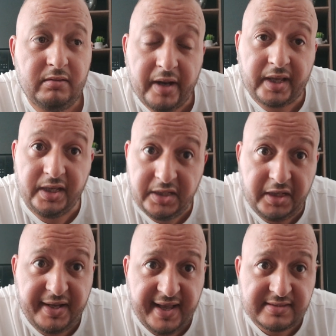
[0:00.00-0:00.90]
راه
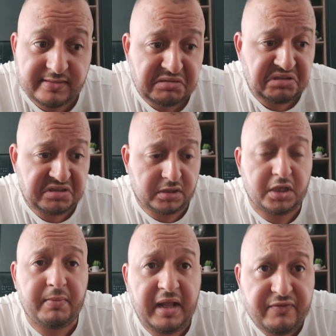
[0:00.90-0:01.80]
كاينين ناس
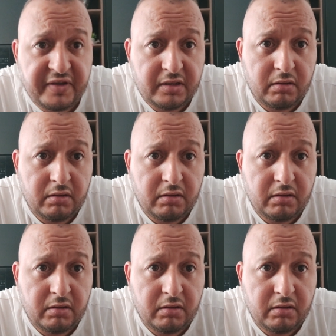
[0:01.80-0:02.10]
كتعطيهم 2000